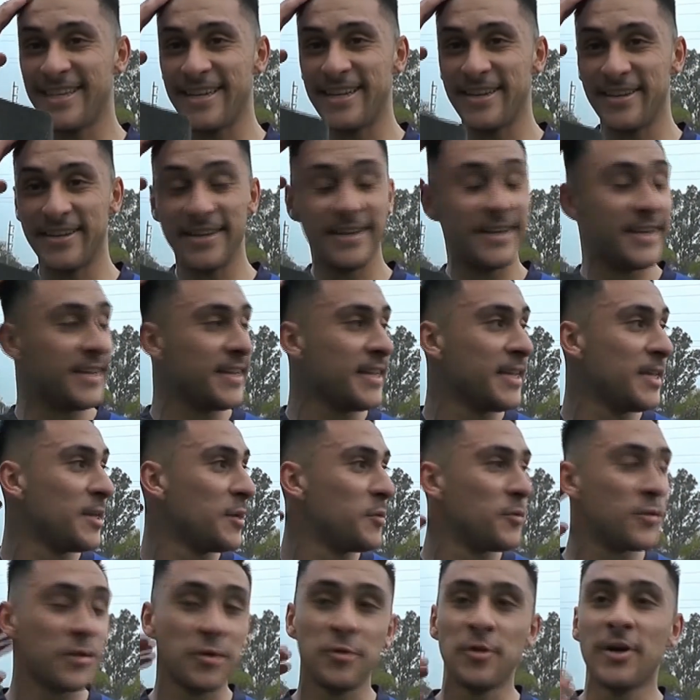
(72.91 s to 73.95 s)
Eh,
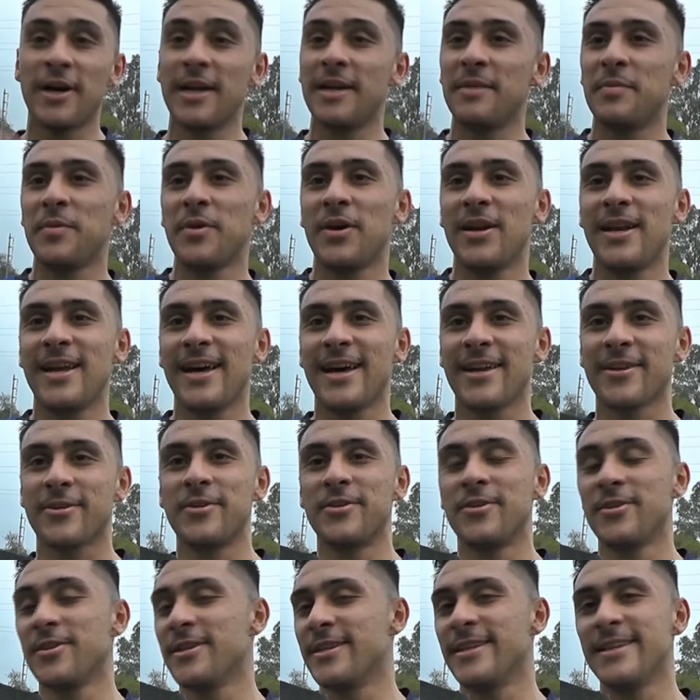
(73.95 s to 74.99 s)
bueno, nunca le pegó al arco,
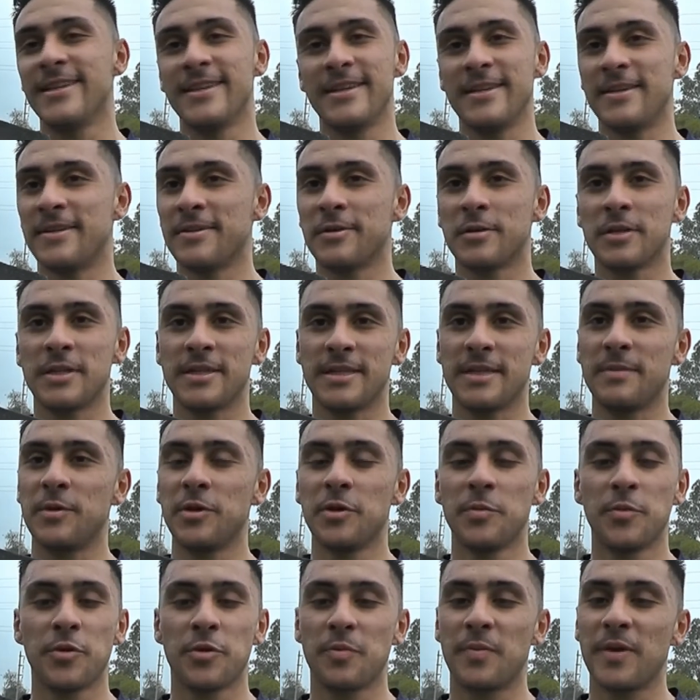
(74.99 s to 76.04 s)
hoy se me dio
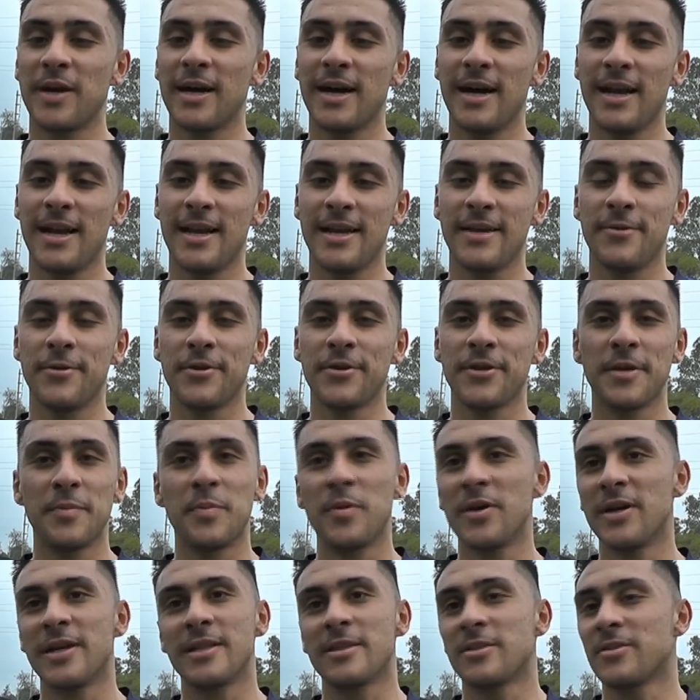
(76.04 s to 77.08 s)
por pegarle y bueno,
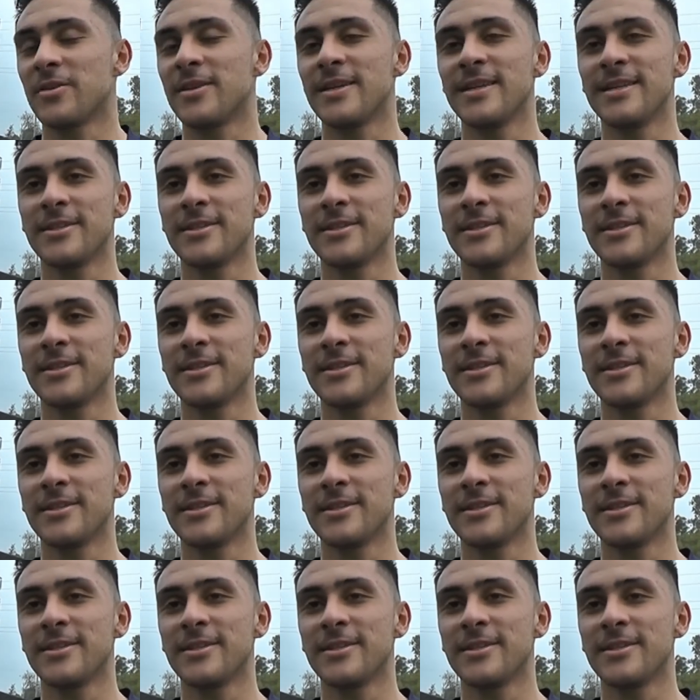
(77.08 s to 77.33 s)
después entró ahí